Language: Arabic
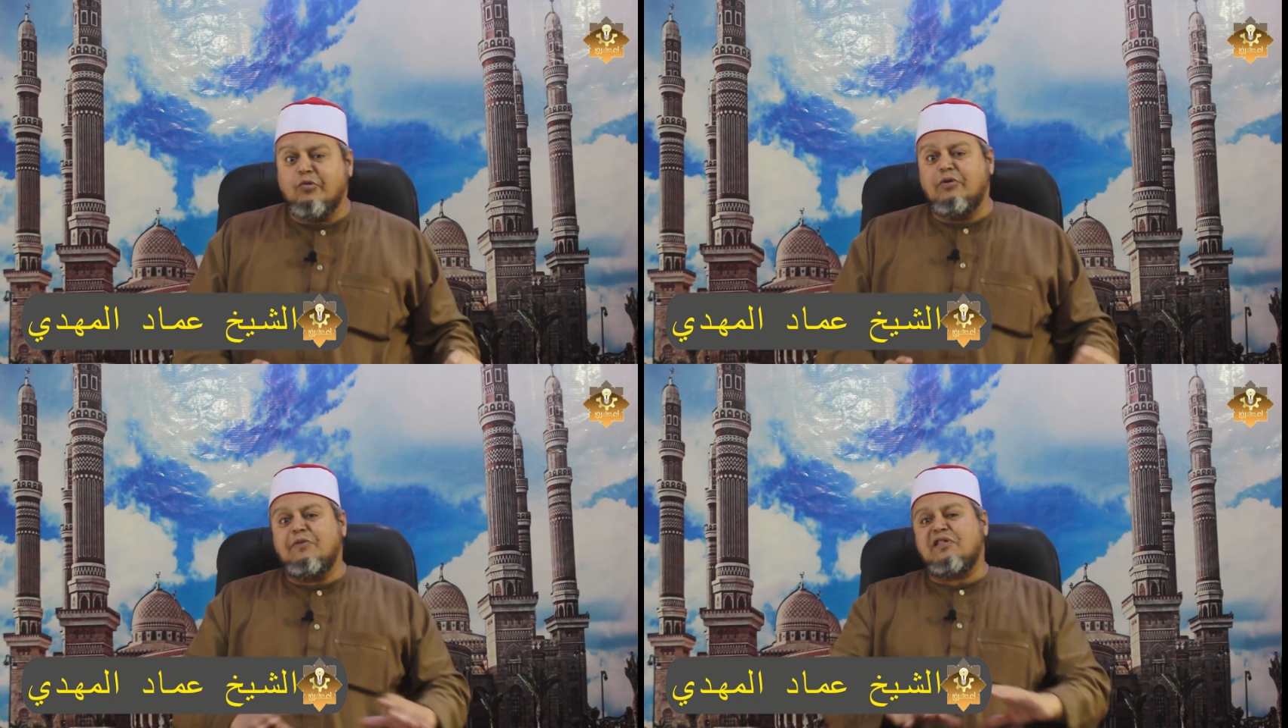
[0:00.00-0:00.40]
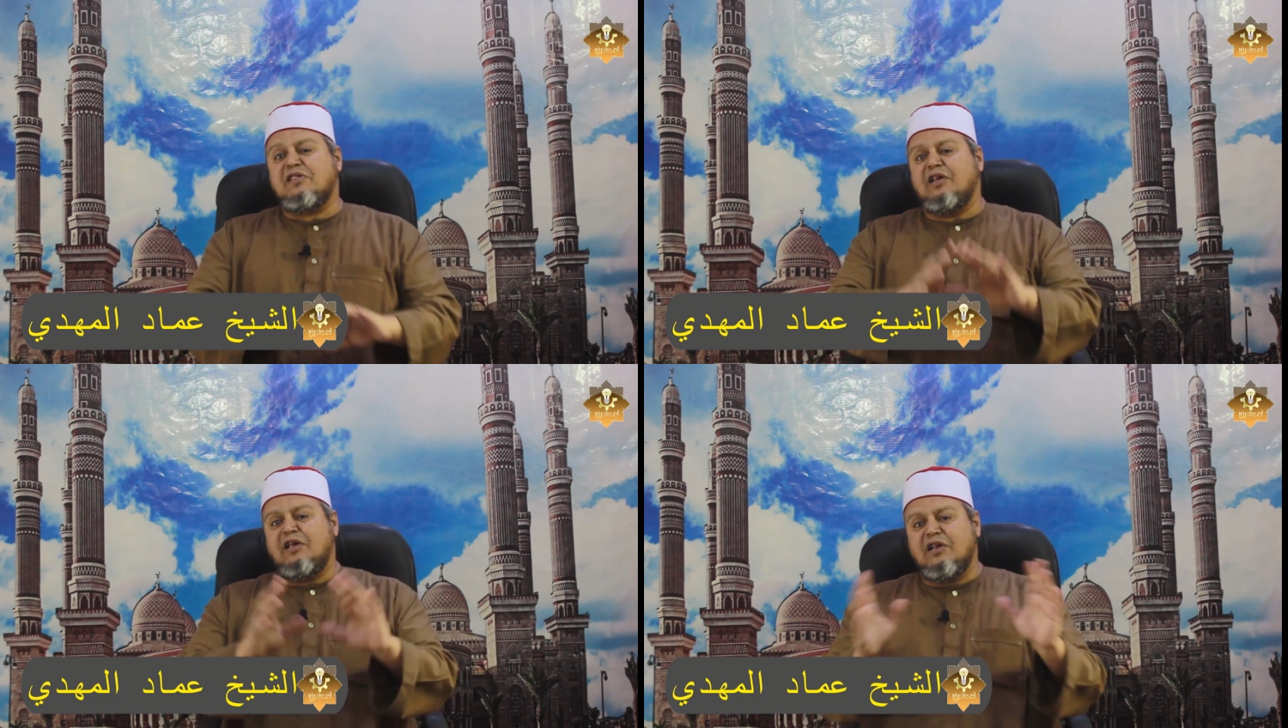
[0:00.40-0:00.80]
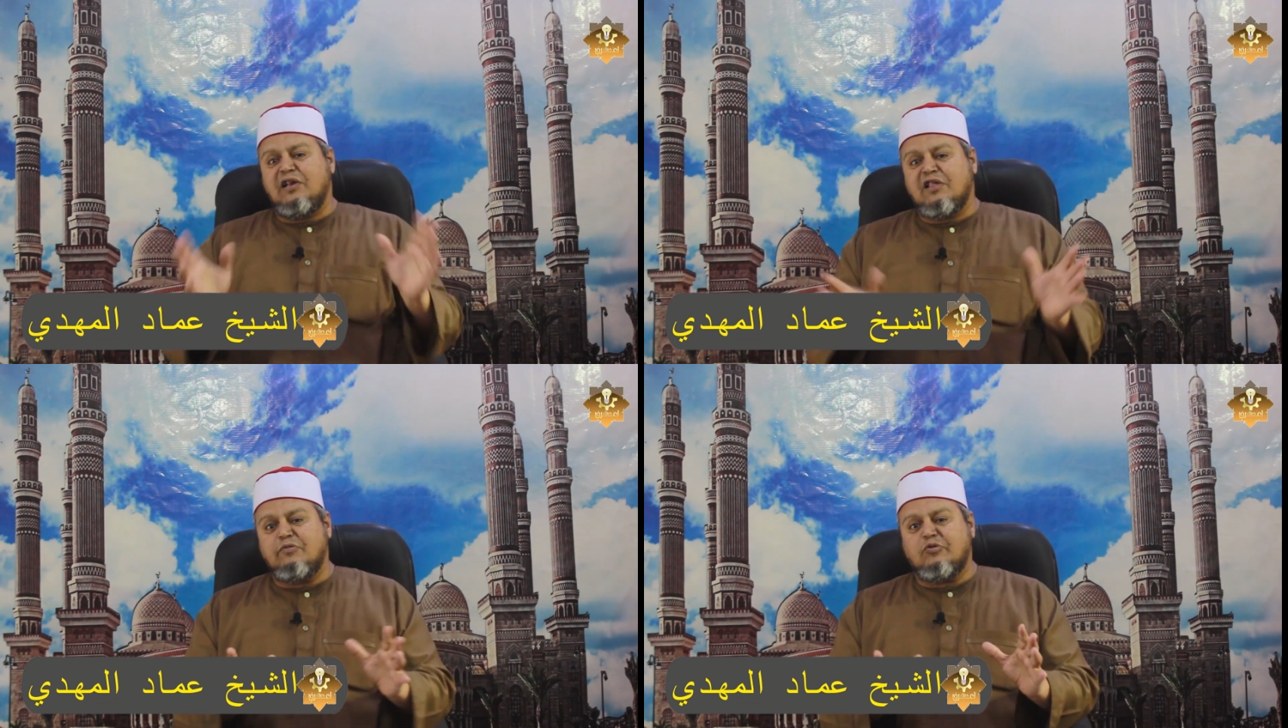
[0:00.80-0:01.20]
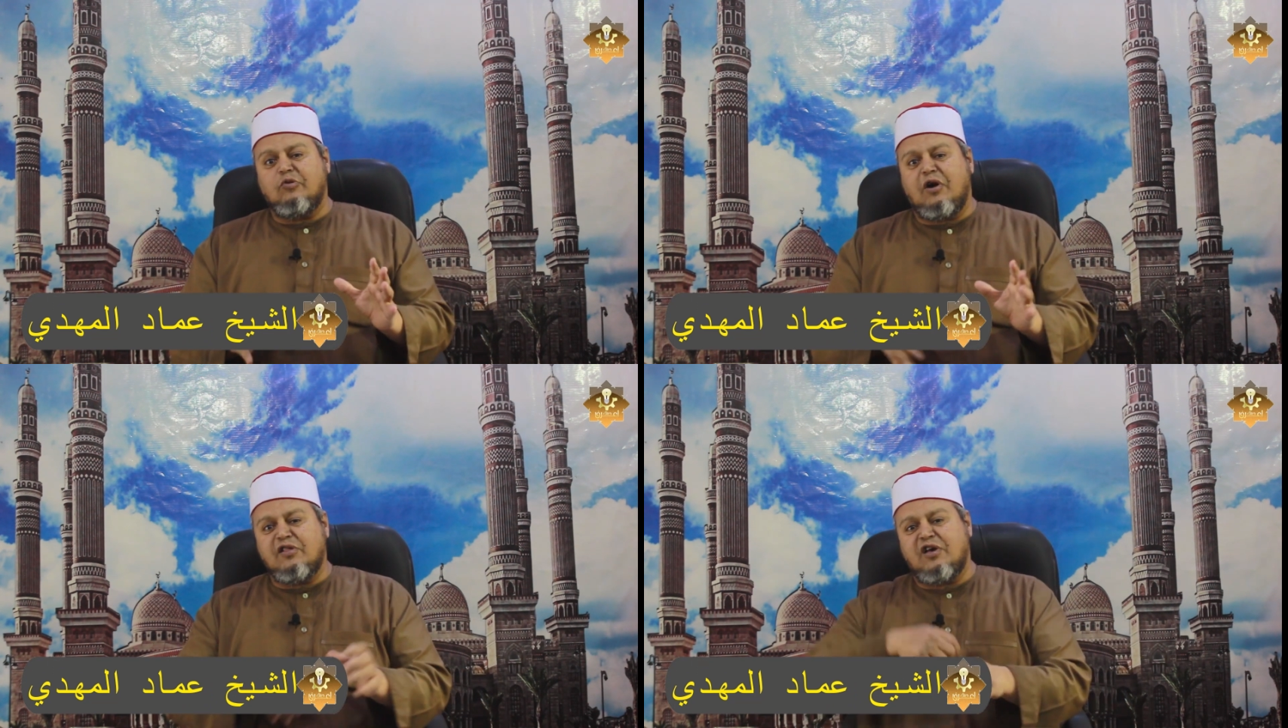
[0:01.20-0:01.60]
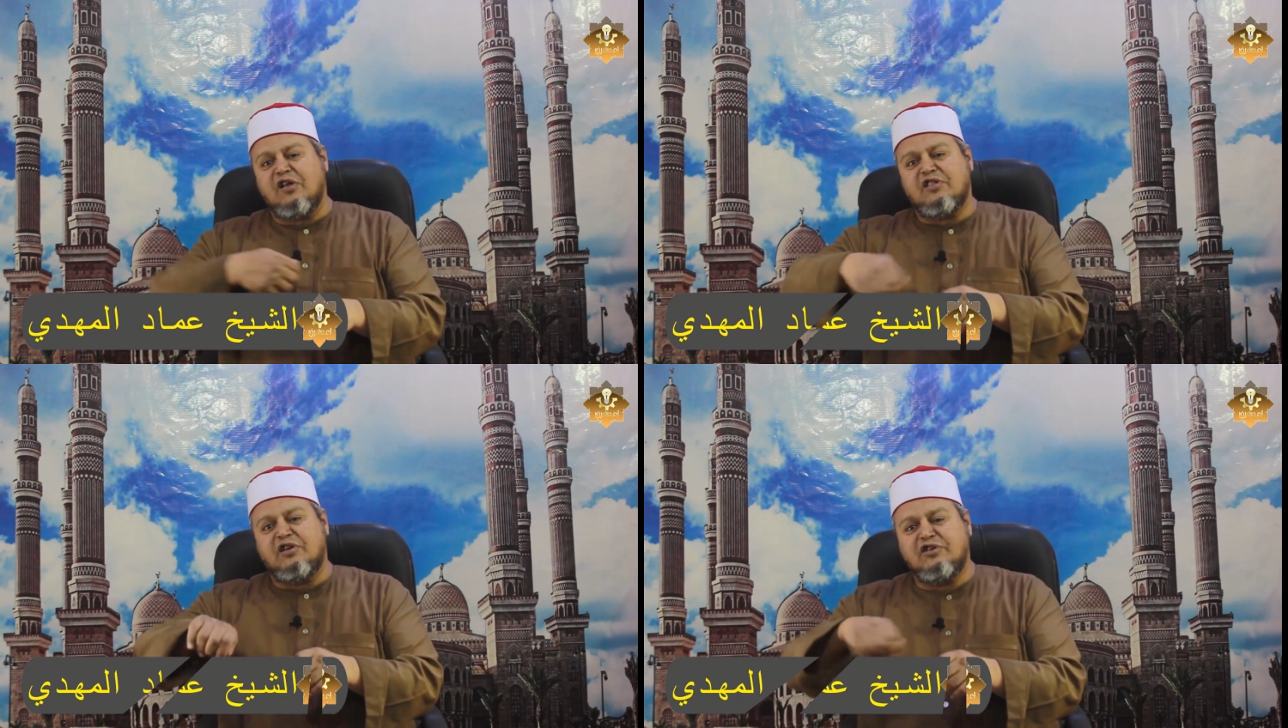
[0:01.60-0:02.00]
والمثل اللي الناس بتقوله
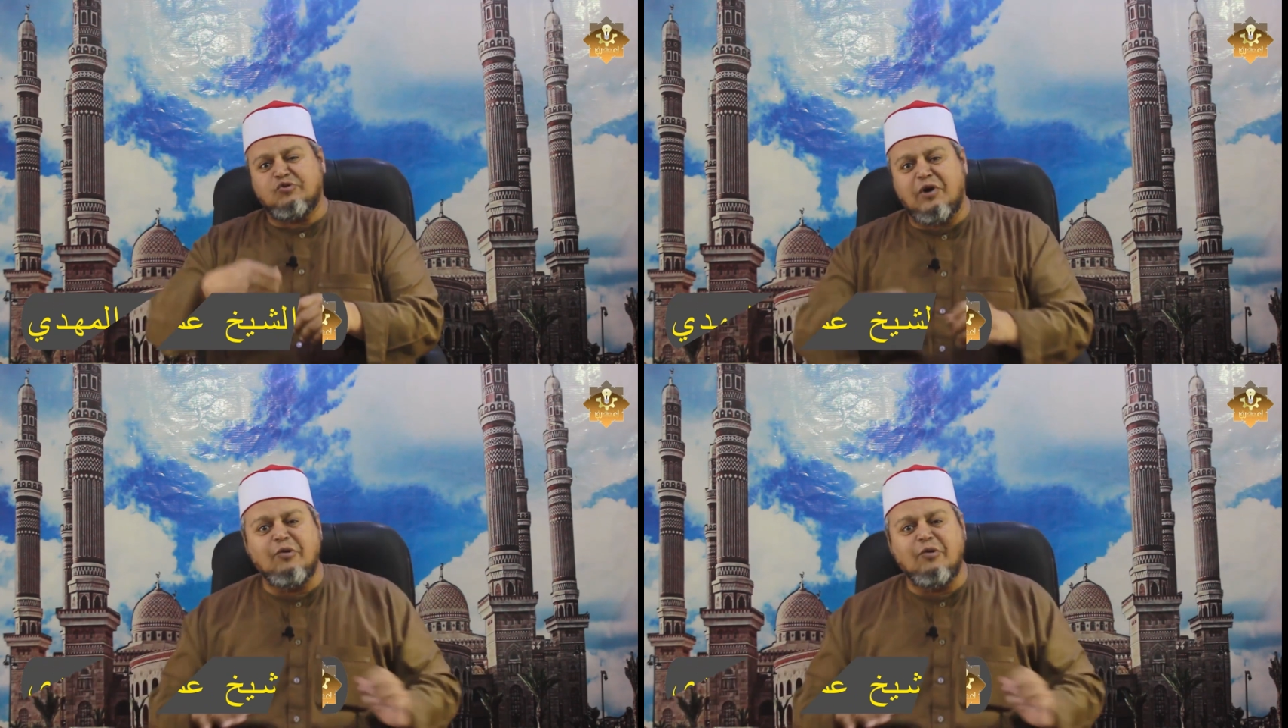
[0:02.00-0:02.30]
قصقص ريشه